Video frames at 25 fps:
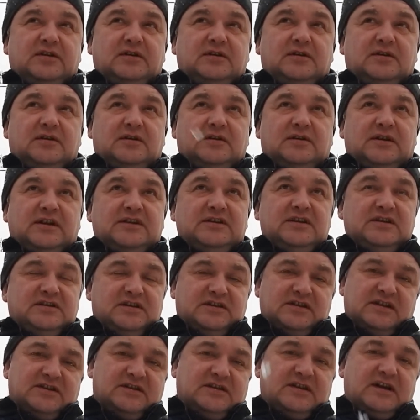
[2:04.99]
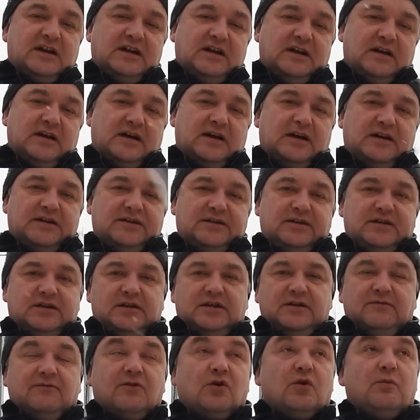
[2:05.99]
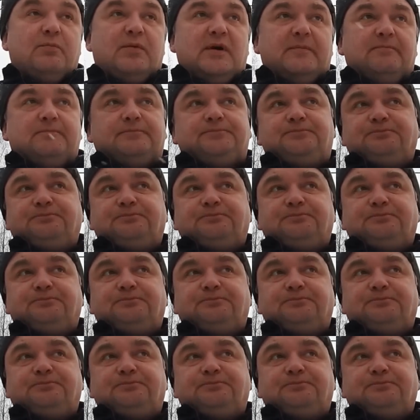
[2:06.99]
а, на 10 отстали от Европы.